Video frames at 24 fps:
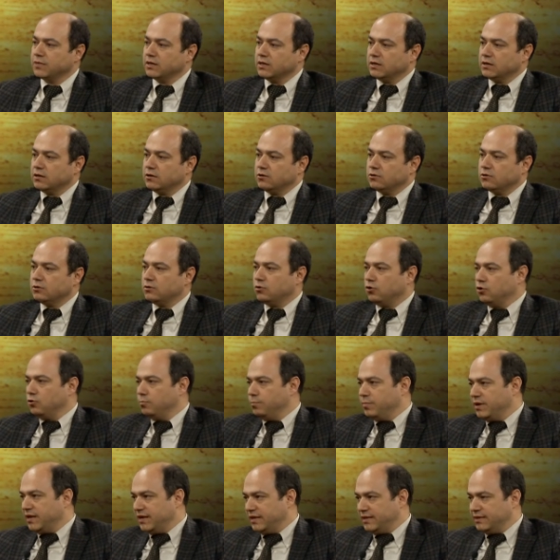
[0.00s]
Ee,
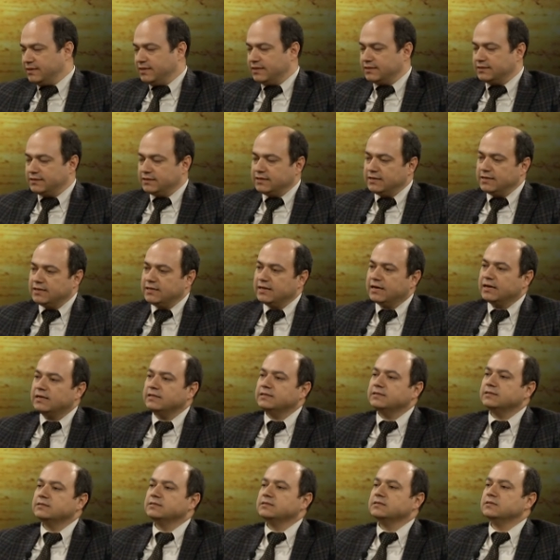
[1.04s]
o bereketli
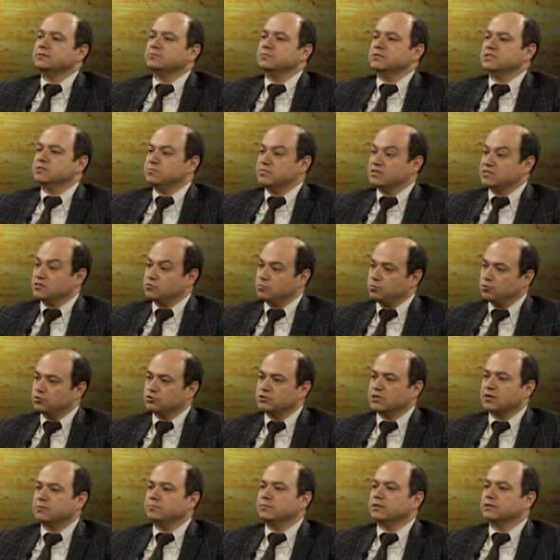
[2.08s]
hilal dediğimiz
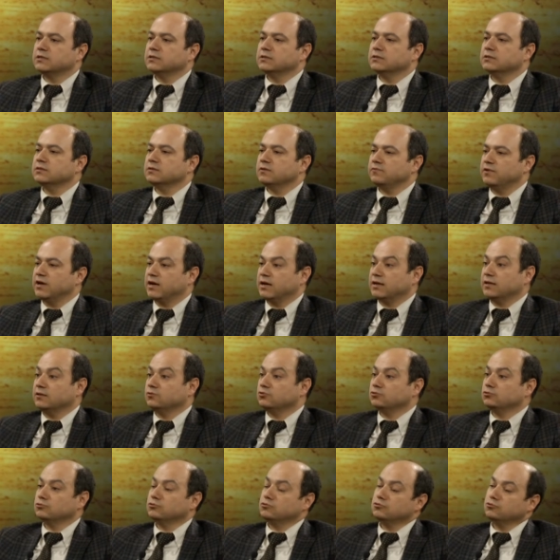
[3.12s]
Mezopotamya'nın ve
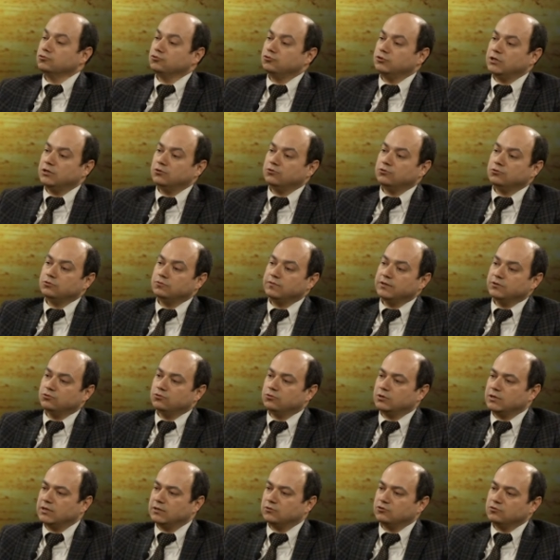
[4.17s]
Anadolu'nun Güneydoğu ve
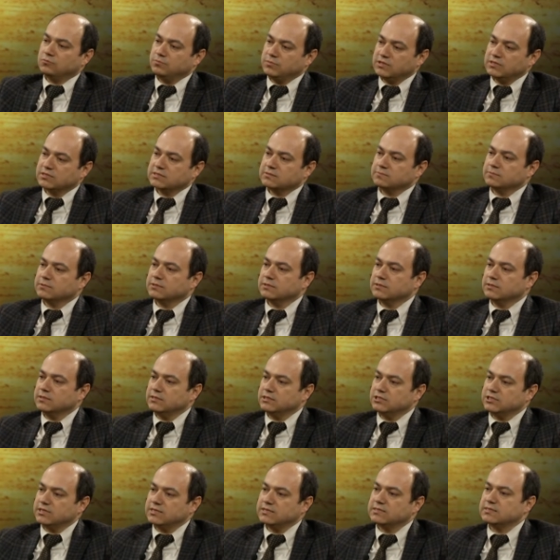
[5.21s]
Doğu Anadolu'nun bir kısmının
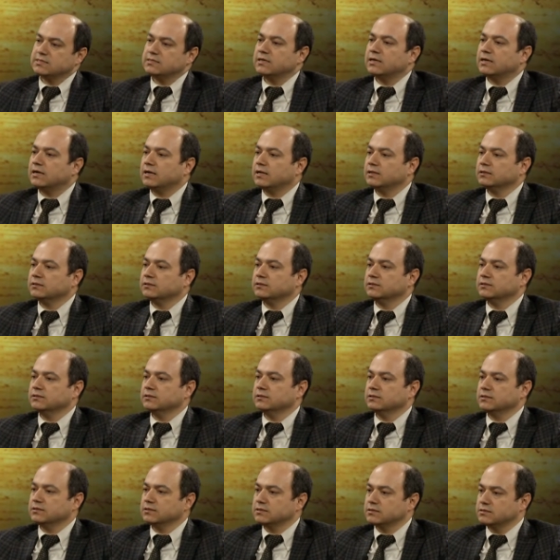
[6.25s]
içerisine
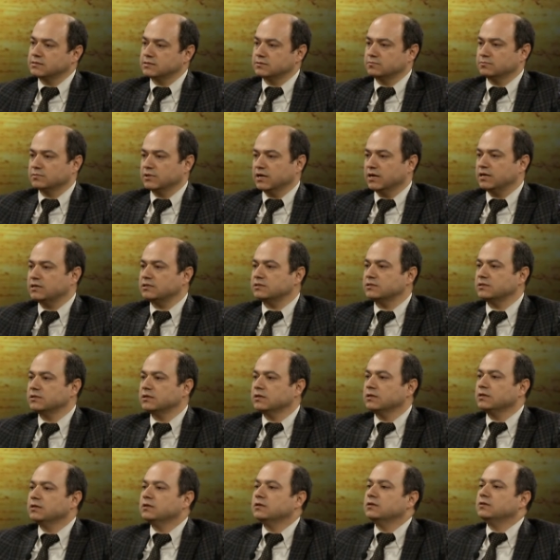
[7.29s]
aldığı kısımlar
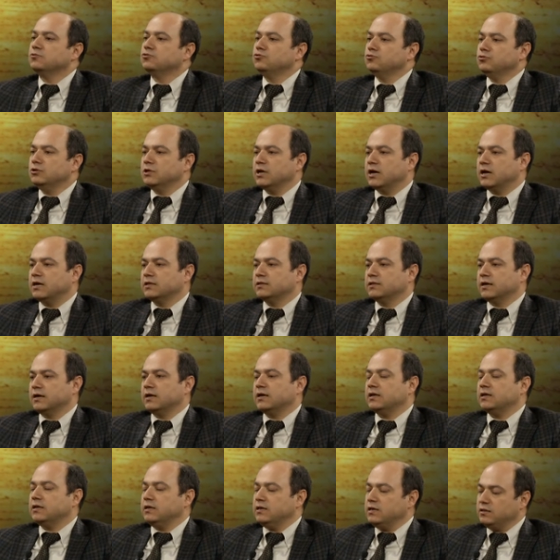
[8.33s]

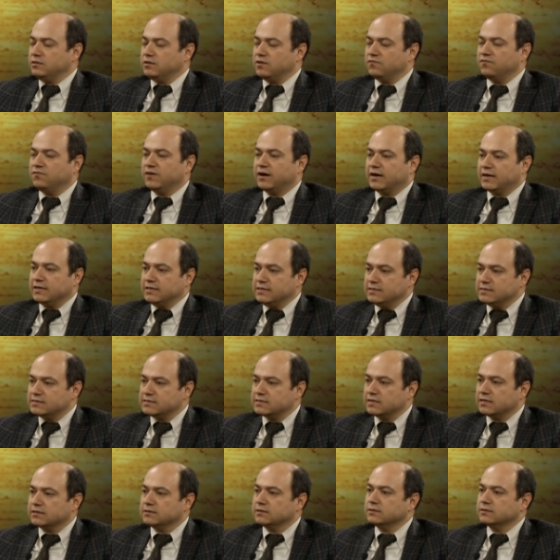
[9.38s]
dünyada ilk defa
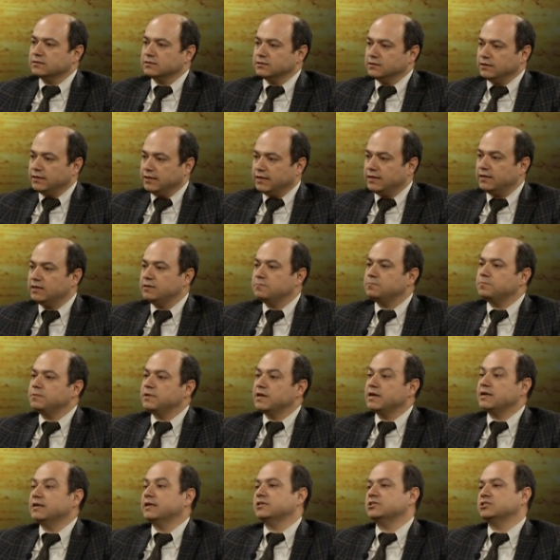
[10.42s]
insanların gelip
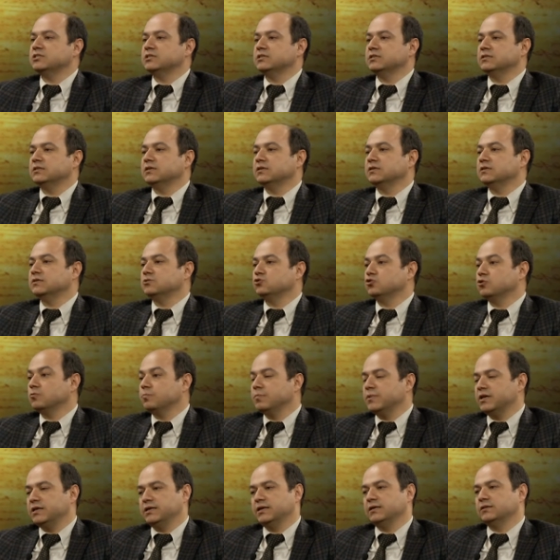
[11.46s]
yerleştikleri
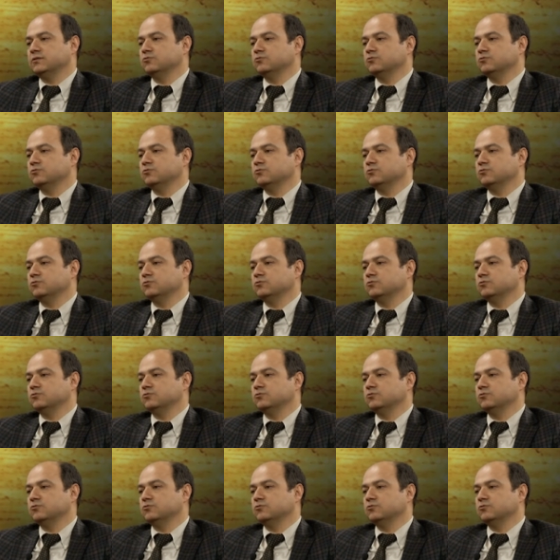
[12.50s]
çok bereketli